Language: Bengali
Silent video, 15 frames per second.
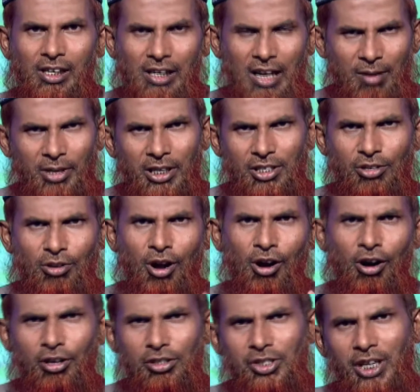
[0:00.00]
আমরা একটি
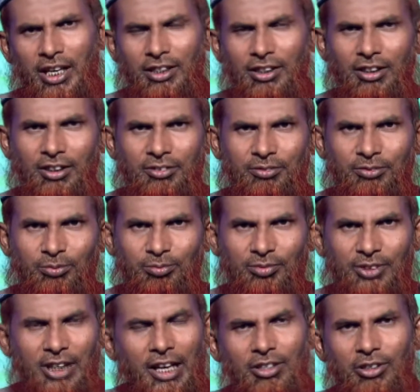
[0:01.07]
ঘর চাই
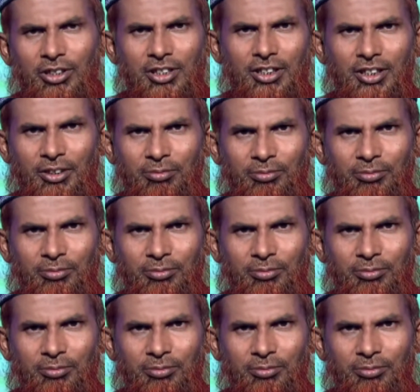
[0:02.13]
তাই নয় কি